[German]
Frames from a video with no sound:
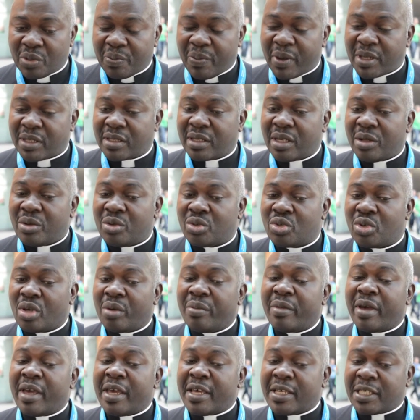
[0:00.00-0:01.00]
Kinder und
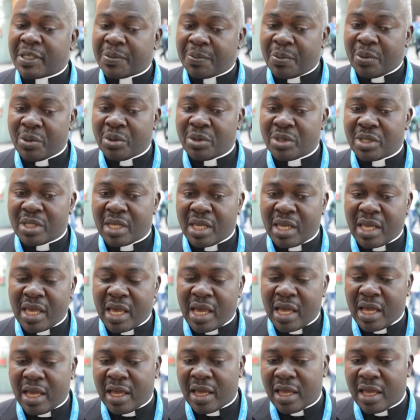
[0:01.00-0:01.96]
Minenarbeiter viele Risiken